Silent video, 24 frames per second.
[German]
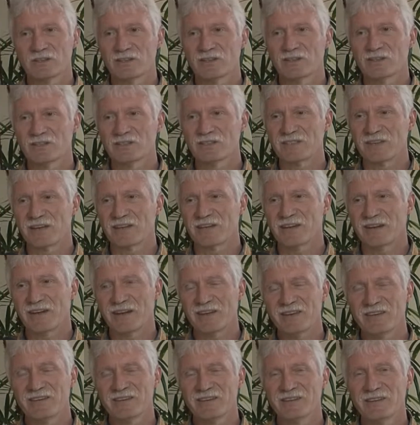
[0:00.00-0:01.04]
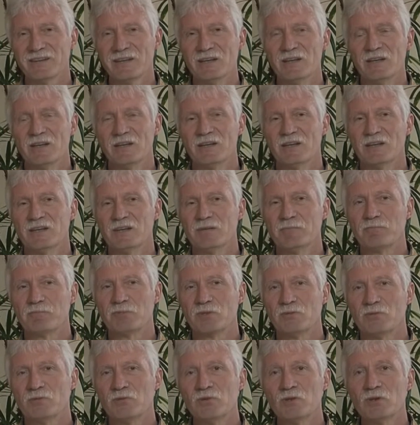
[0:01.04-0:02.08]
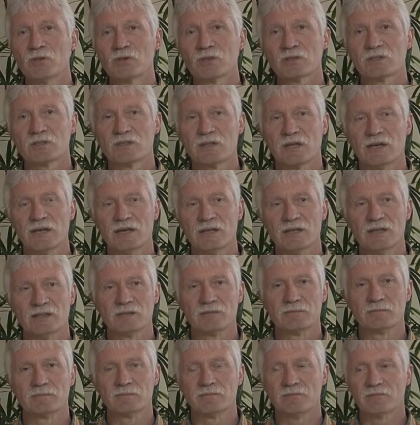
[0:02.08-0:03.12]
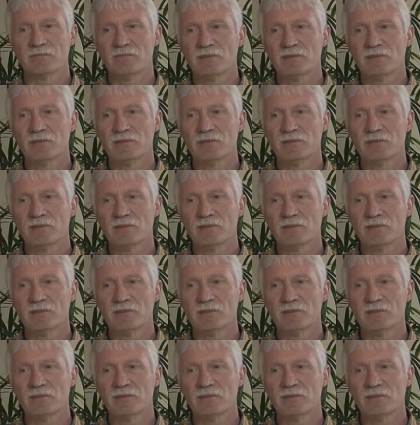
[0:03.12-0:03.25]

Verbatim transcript: in seiner Reihe, ähm, wird ähm,